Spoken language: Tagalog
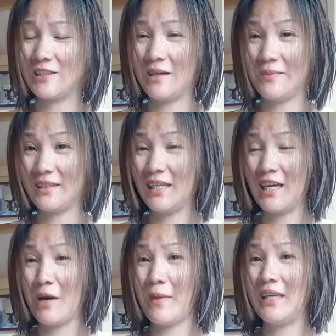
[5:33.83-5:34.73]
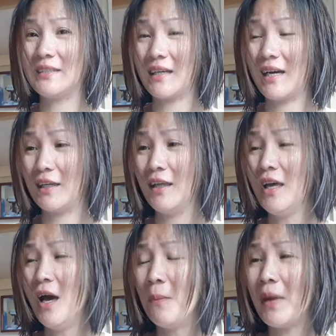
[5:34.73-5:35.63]
Dapat talaga may isa kang,
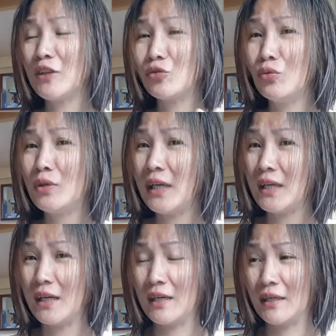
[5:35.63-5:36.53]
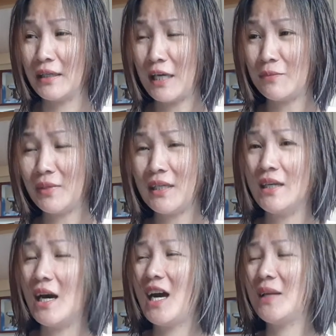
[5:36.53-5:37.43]
may tunay kang
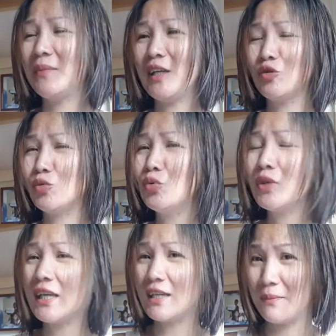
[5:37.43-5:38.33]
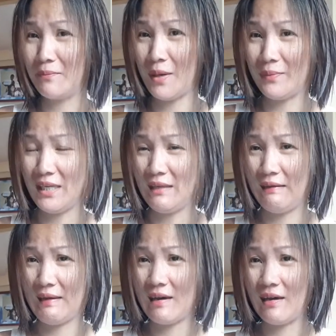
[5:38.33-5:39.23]
kaibigan, may tunay kang
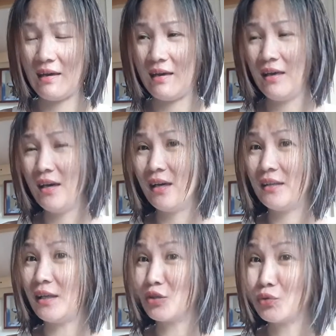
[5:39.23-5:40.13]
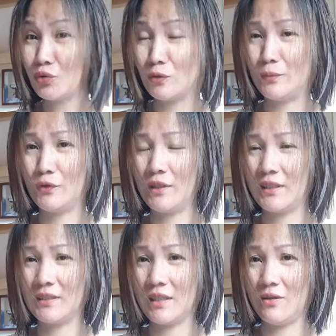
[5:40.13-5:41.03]
pamilya na
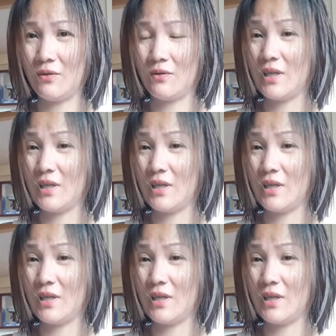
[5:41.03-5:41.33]
susuporta sa iyo.